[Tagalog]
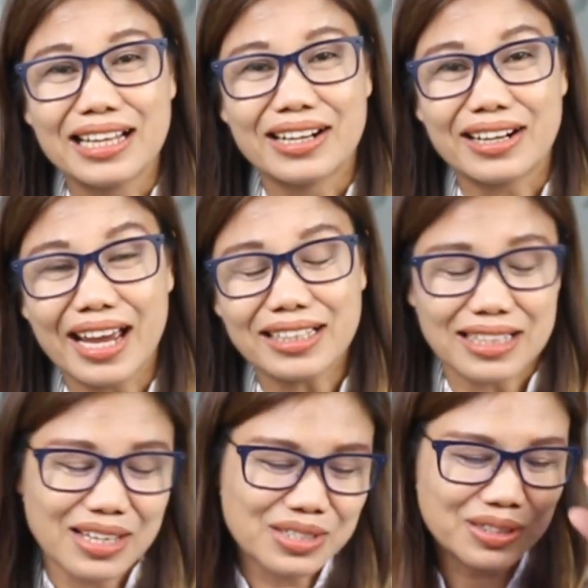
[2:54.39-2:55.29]

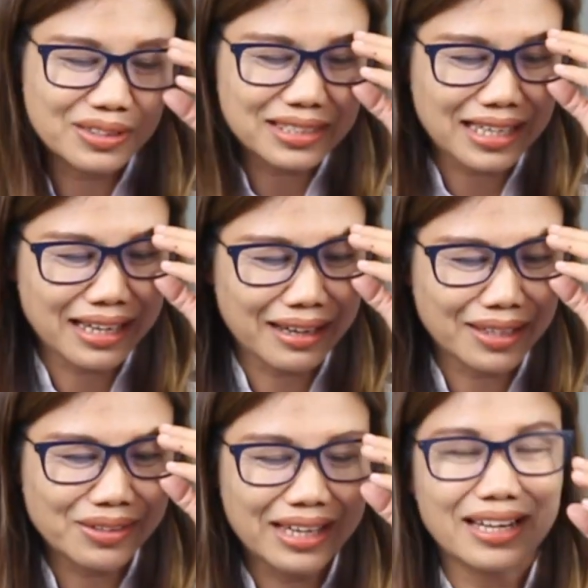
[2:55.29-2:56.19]
Alright? So sana
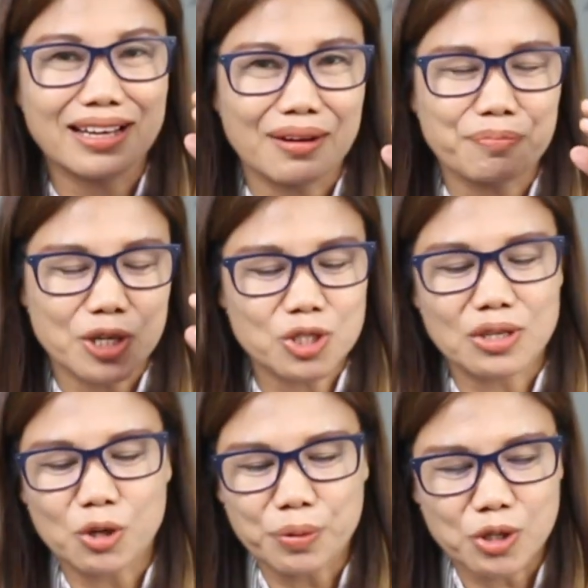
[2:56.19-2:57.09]
ano yan ah,
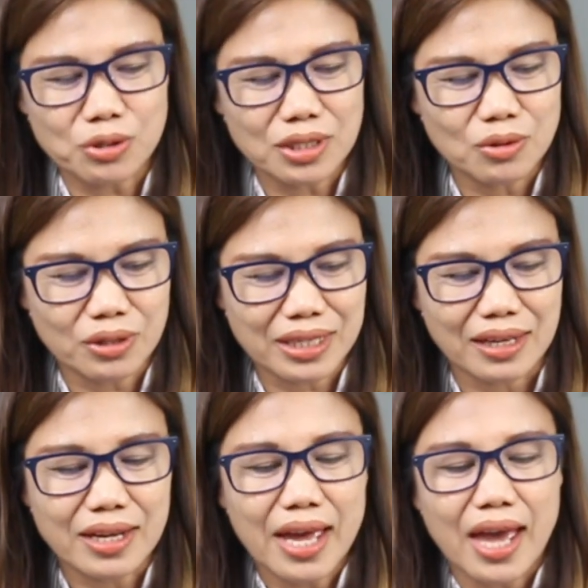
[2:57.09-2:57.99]
personal opinion ni Doc
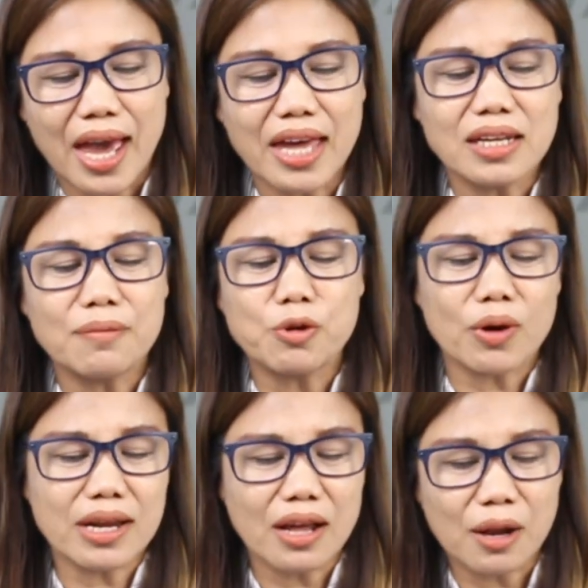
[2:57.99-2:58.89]
yan. And if you
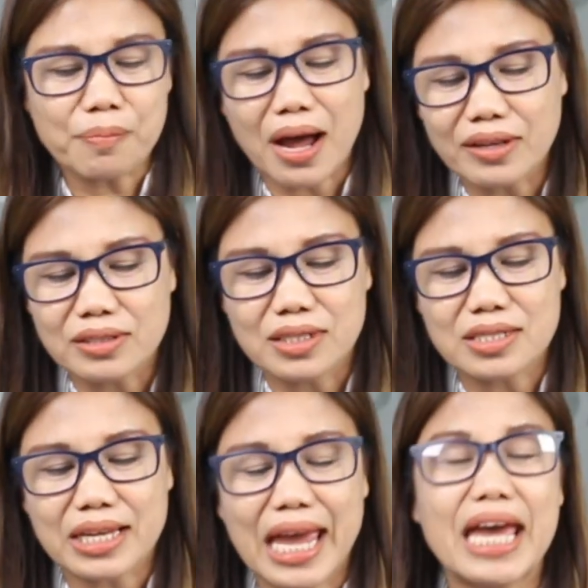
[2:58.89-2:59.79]
can help
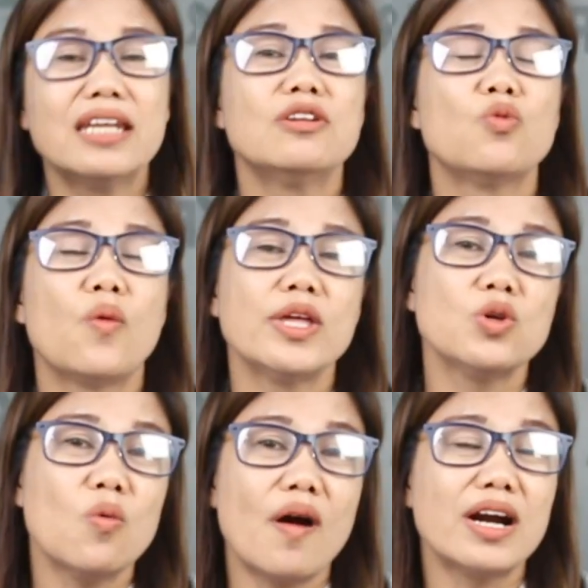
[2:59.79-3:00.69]
others and when
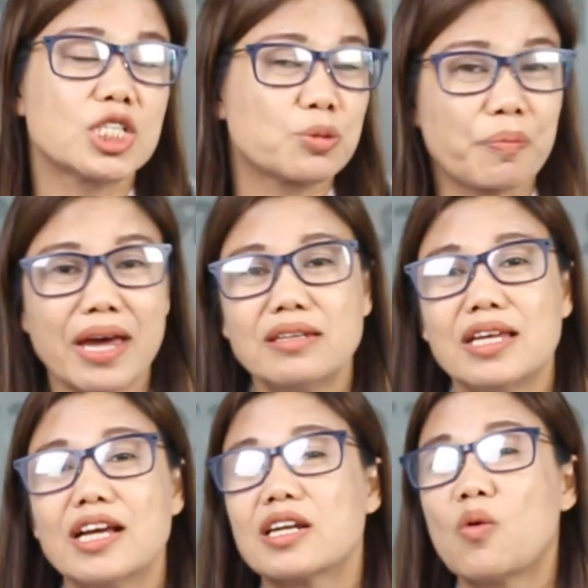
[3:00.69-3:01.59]
you are
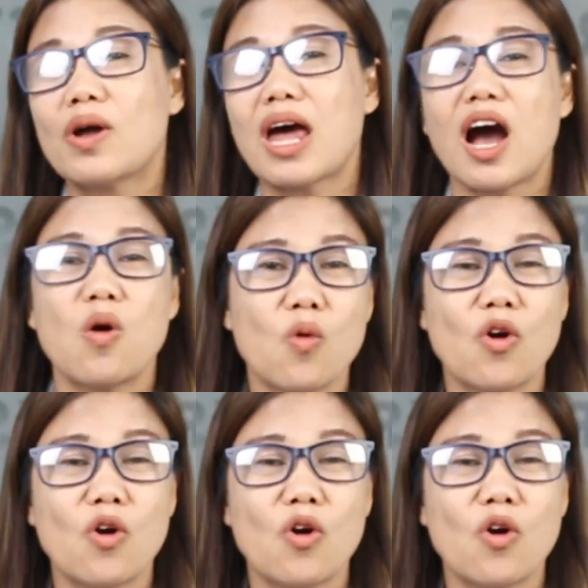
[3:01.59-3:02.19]
spending na wala kang